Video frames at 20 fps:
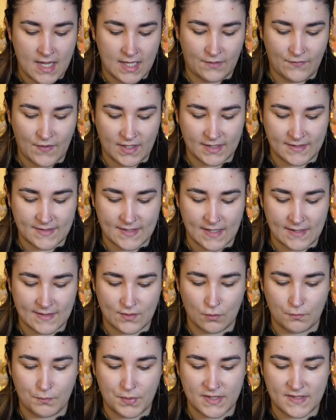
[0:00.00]
Ich werde jetzt halt
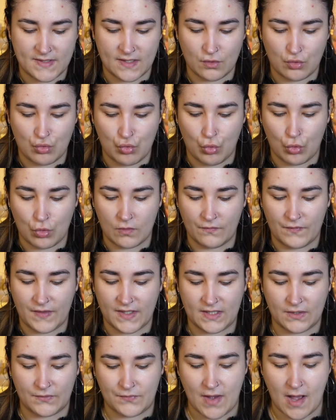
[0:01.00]
so ein bisschen gucken,
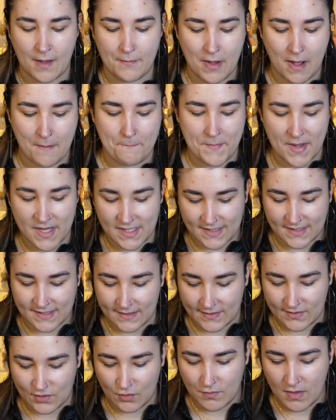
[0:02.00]
welche Farbe am
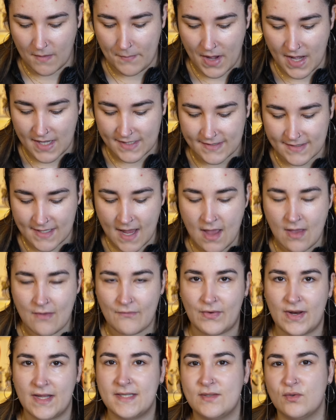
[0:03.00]
besten zu mir passt.
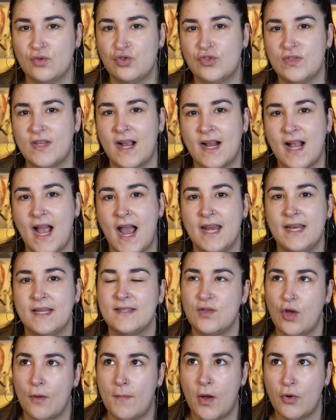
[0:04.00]
Vielleicht sozusagen eine
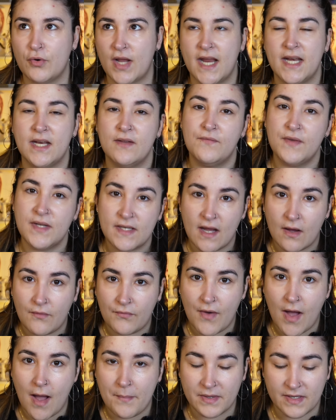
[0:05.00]
Sommer- und eine
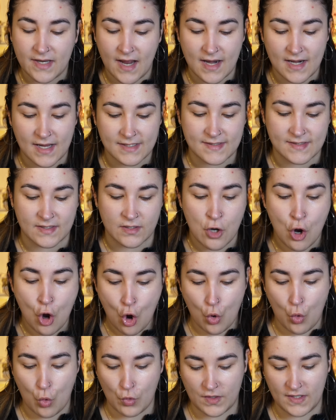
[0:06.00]
Winterfarbe da lassen.
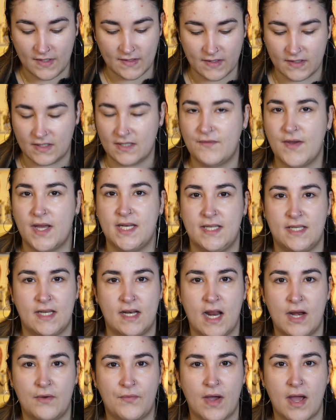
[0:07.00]
Und die dritte werde ich dann
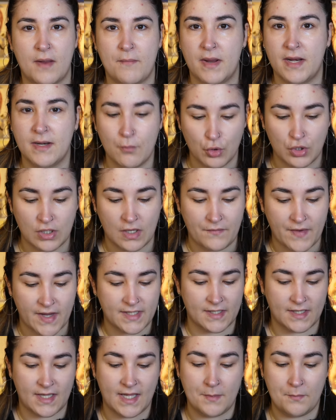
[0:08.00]
einfach an meine Mutter
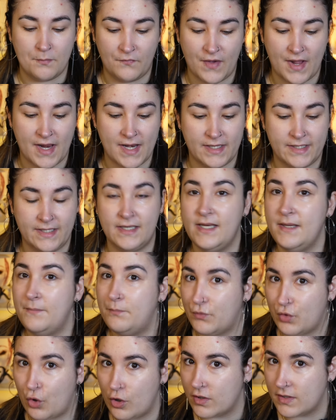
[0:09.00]
weitergeben, weil die
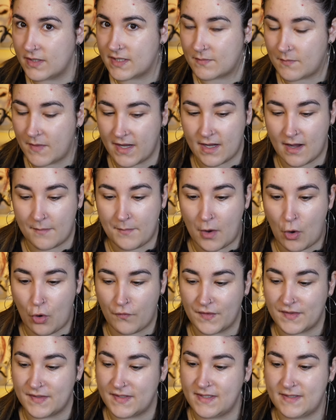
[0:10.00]
liebt teures Make-up, auch
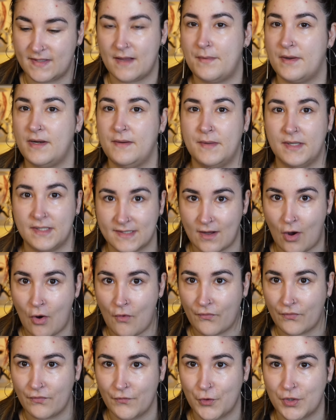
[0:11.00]
wenn sie selber niemals
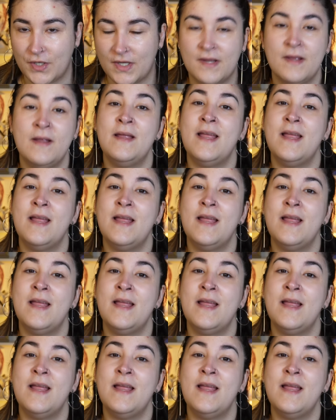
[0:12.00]
kaufen würde.